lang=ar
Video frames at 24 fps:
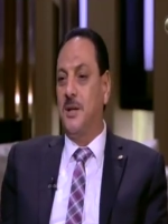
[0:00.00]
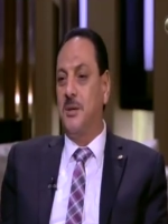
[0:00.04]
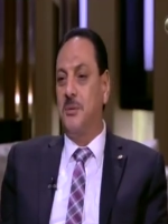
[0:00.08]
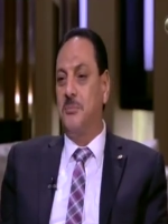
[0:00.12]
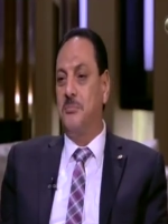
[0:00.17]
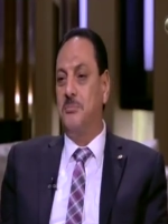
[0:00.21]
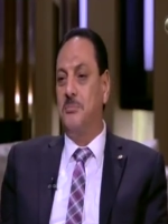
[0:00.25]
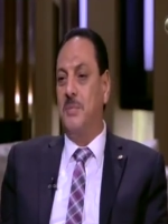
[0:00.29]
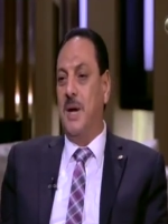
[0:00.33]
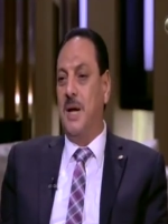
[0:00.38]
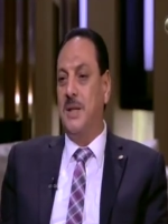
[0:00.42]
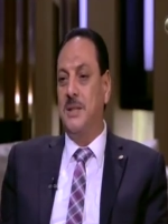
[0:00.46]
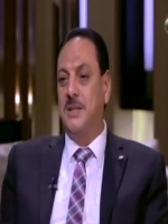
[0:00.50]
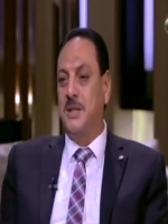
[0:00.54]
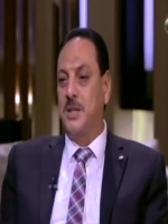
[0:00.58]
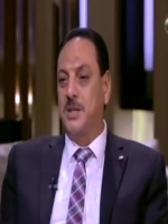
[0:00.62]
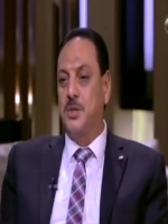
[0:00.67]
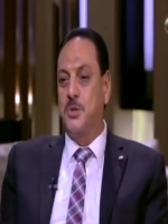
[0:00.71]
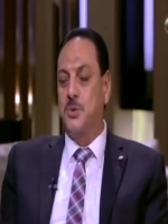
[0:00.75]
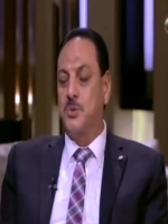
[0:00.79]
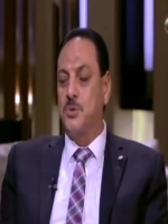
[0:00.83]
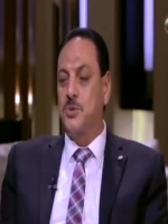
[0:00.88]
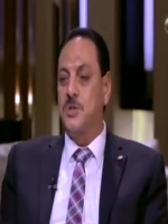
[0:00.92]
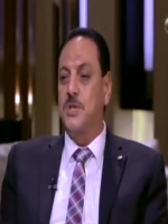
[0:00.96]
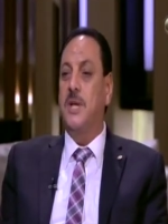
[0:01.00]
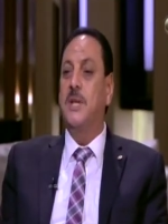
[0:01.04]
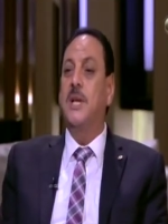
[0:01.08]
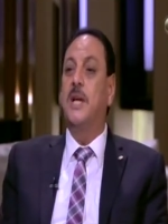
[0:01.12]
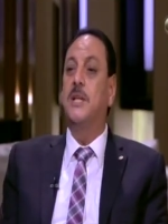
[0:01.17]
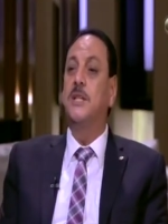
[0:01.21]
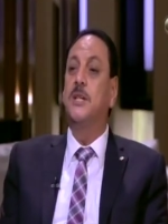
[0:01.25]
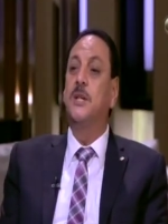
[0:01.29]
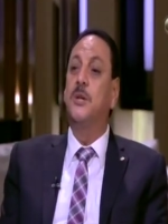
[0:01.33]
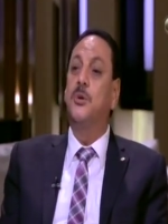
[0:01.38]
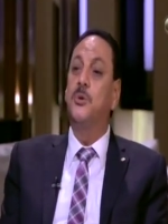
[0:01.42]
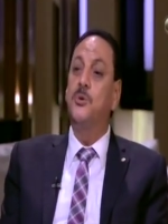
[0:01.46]
ما عندناش رز احنا
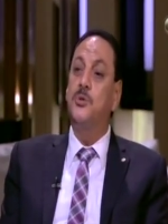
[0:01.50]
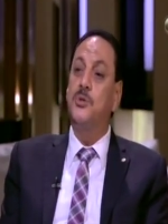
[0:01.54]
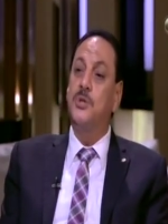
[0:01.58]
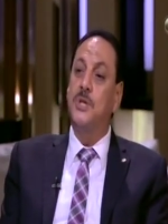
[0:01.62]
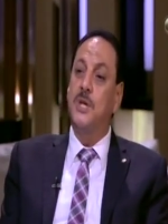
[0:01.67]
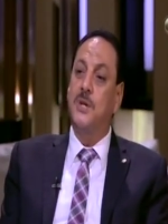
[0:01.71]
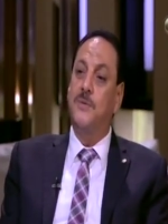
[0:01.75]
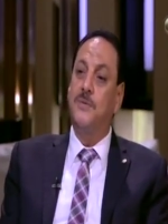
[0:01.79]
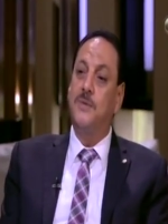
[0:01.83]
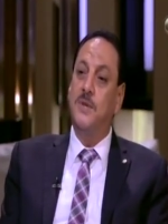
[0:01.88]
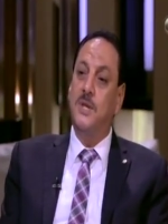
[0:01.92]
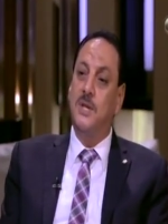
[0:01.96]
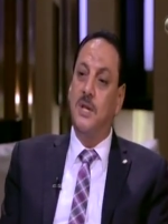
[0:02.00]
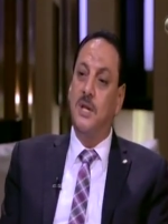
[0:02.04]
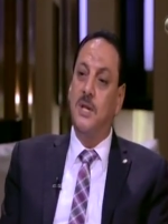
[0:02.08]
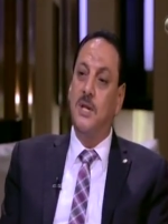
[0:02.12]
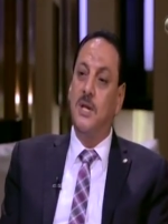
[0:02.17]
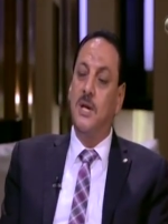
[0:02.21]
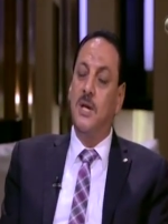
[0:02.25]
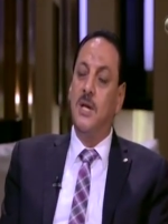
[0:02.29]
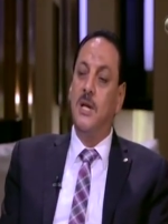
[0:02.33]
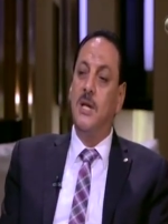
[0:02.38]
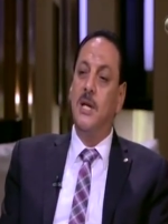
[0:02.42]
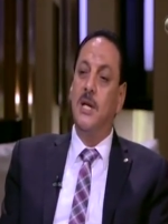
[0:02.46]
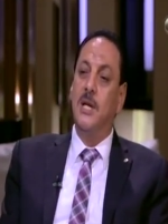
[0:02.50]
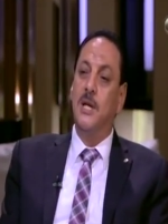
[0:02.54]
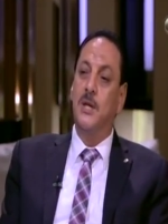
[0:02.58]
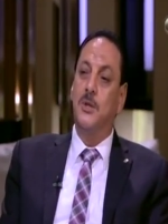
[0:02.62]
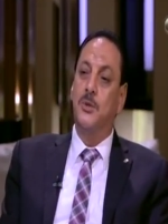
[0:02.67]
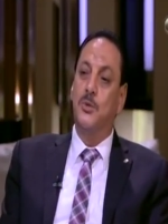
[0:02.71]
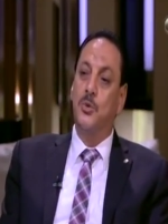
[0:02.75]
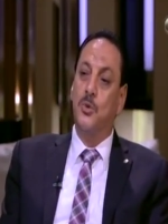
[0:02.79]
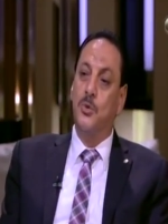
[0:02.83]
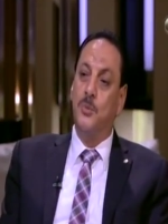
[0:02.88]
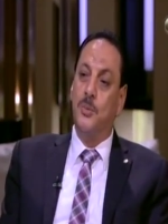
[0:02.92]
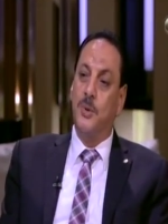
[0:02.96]
عندنا رز يكفينا
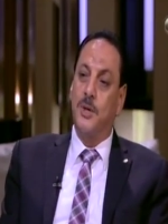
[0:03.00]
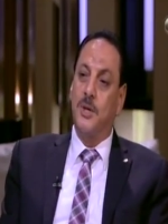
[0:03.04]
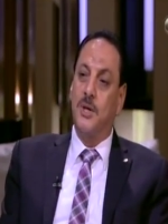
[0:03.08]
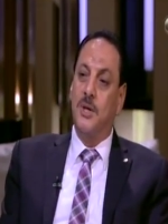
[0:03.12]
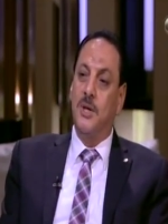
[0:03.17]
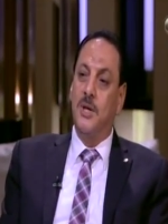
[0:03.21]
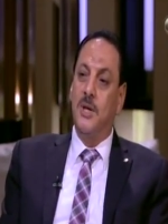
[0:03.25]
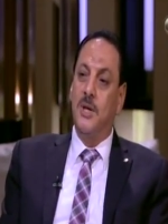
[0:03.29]
لاكتوبر